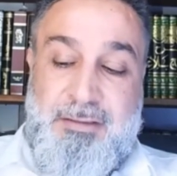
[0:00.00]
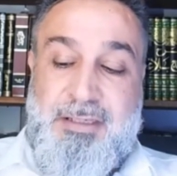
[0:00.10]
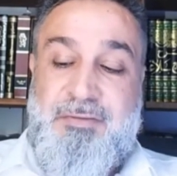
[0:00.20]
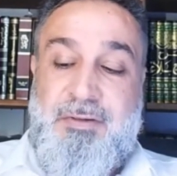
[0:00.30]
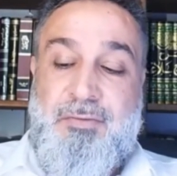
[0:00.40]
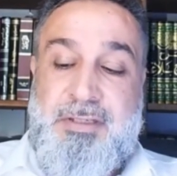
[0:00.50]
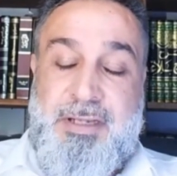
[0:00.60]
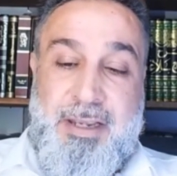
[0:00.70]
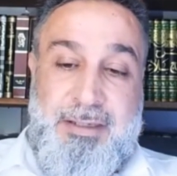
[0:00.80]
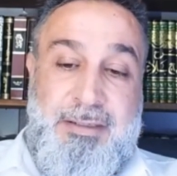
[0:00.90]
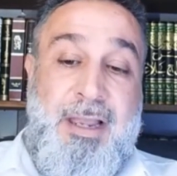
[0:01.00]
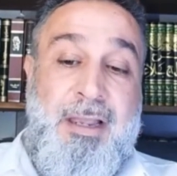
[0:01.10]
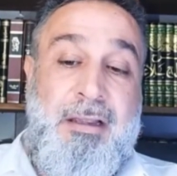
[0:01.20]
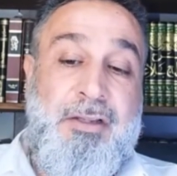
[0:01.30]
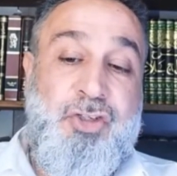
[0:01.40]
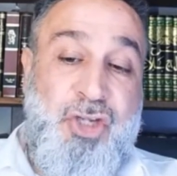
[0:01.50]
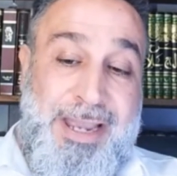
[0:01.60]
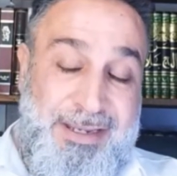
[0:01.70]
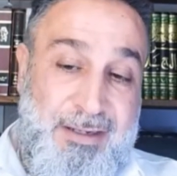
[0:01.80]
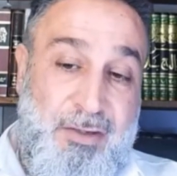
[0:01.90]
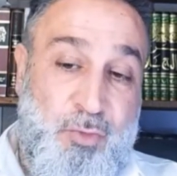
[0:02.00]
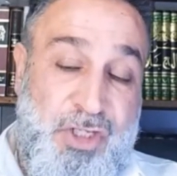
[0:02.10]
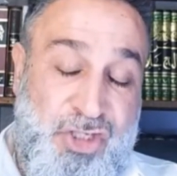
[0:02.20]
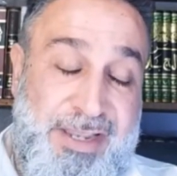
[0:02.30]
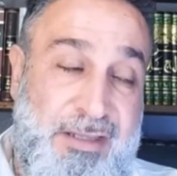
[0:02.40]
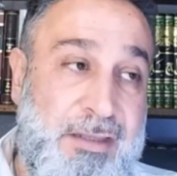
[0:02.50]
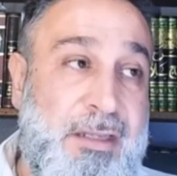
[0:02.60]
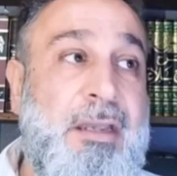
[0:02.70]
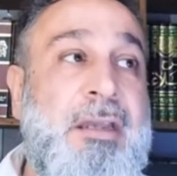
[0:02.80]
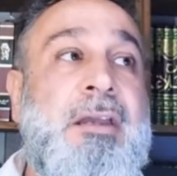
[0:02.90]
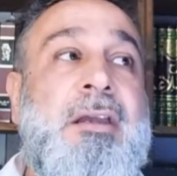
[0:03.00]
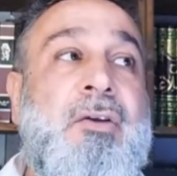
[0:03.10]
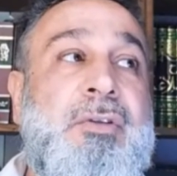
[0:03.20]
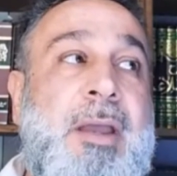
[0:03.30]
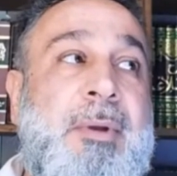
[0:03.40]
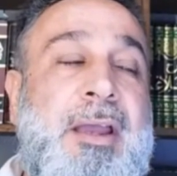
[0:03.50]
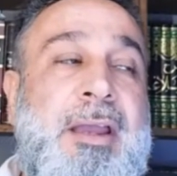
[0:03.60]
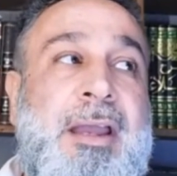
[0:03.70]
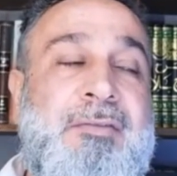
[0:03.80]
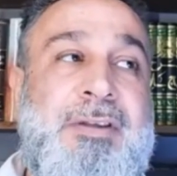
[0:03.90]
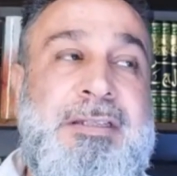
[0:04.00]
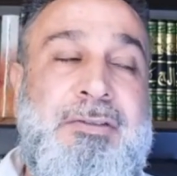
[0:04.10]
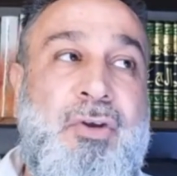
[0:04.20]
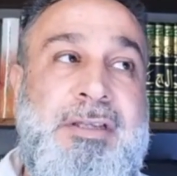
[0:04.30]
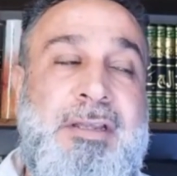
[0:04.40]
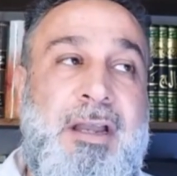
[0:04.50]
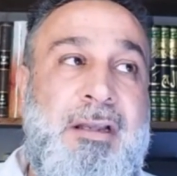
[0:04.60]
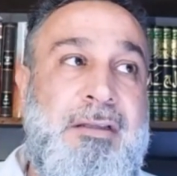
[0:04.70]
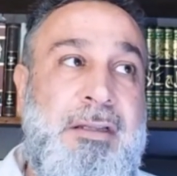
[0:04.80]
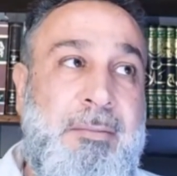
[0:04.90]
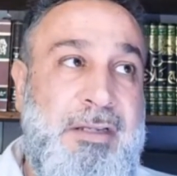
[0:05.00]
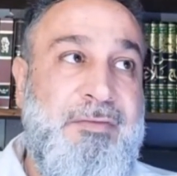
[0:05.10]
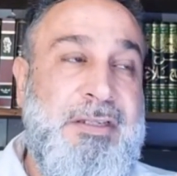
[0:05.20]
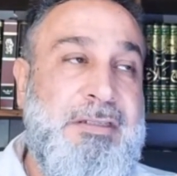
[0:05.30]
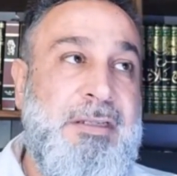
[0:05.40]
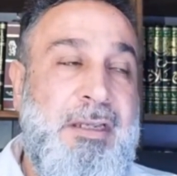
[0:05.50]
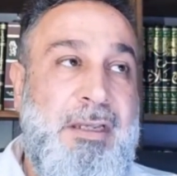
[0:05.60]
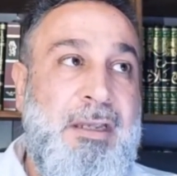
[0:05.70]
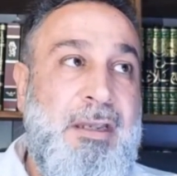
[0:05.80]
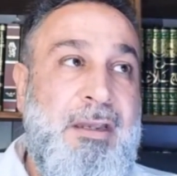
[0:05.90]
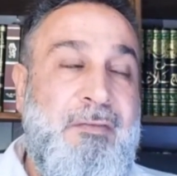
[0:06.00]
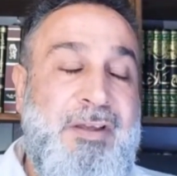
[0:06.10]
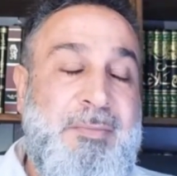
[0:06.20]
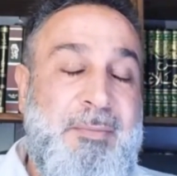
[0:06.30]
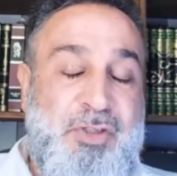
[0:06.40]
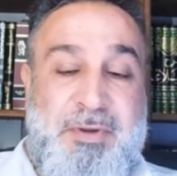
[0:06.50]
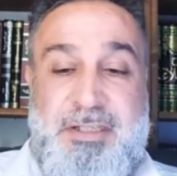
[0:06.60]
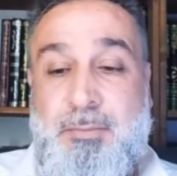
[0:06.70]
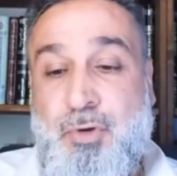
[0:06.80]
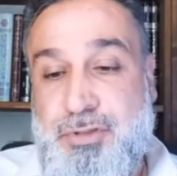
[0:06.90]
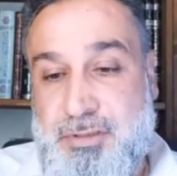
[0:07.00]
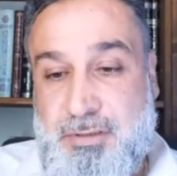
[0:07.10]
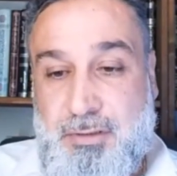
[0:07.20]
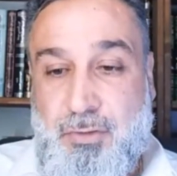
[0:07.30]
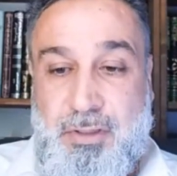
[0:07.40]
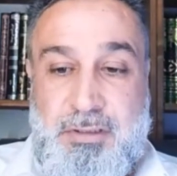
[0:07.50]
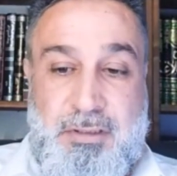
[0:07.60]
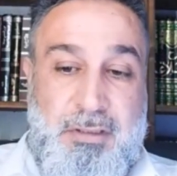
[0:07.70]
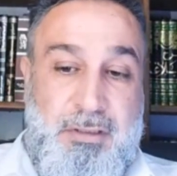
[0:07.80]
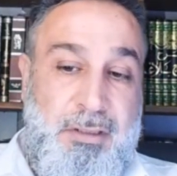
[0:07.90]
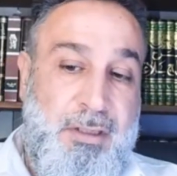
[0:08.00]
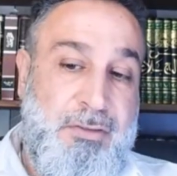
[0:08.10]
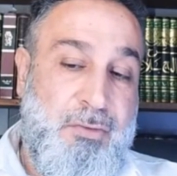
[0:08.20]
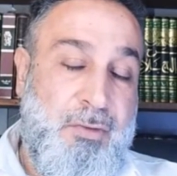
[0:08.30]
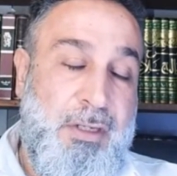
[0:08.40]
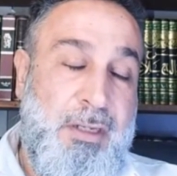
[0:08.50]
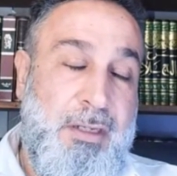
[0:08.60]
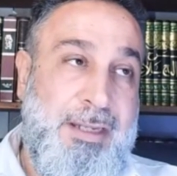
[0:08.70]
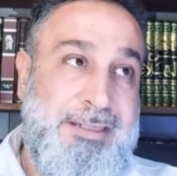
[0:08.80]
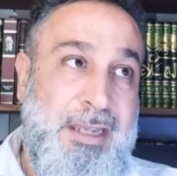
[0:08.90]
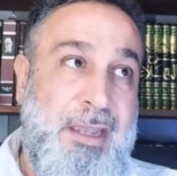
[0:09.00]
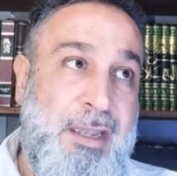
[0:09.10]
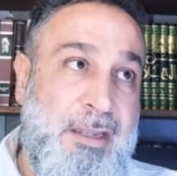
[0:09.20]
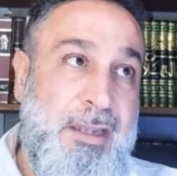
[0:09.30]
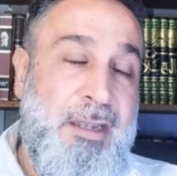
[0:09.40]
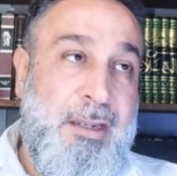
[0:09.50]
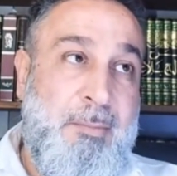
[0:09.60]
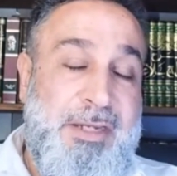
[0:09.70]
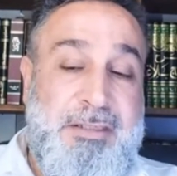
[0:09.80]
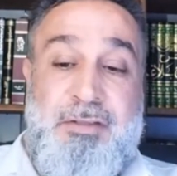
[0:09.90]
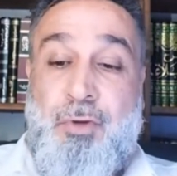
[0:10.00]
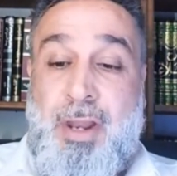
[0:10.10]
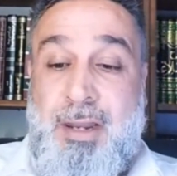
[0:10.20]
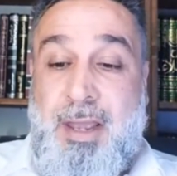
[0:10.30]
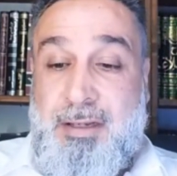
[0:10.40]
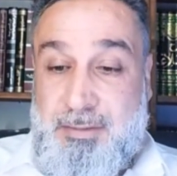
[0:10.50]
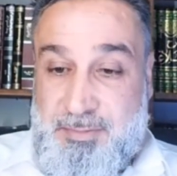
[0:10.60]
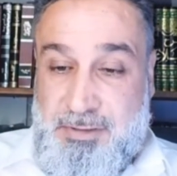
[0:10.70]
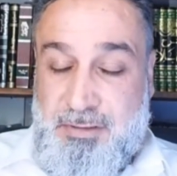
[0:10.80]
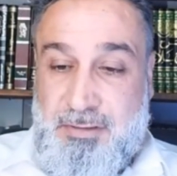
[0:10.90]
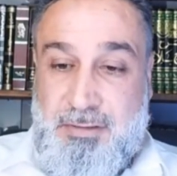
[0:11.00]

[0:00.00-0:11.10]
Das hat er auch gesagt, dass wir uns in der Arida äh, unterscheiden. Und aber er hat was noch gesagt, nämlich was, äh, was man besprechen muss, natürlich. Ne. Also, äh, dass er mich nicht für Allah liebt.